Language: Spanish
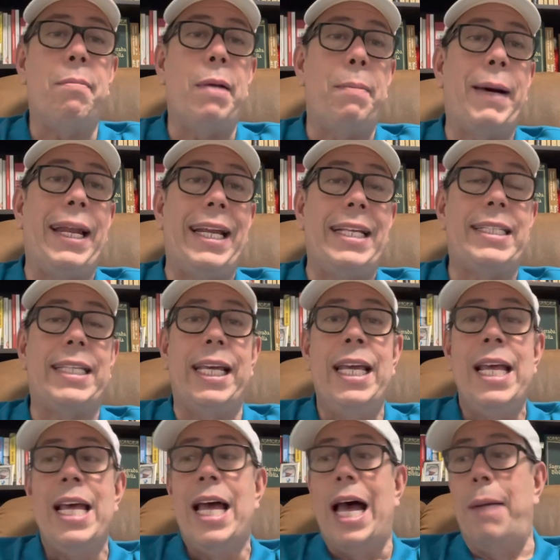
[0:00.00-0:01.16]
me parece
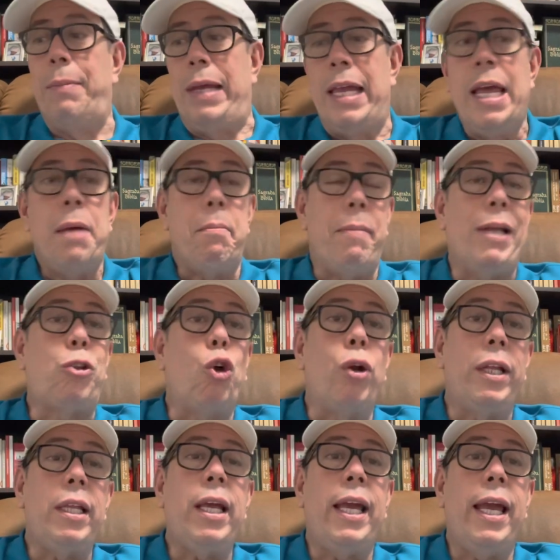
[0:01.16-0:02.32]
a mí.
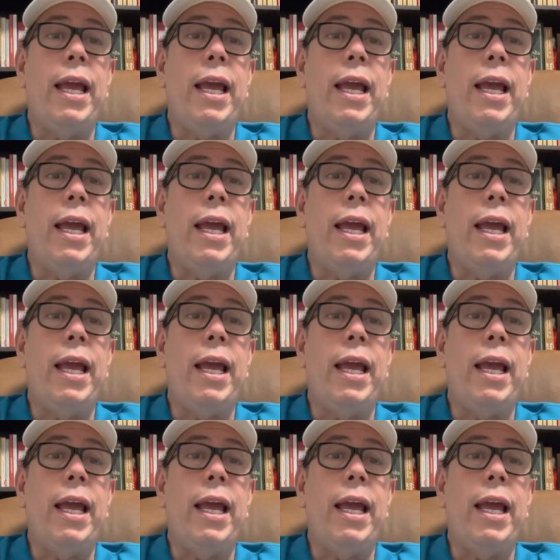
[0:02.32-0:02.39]
Vettori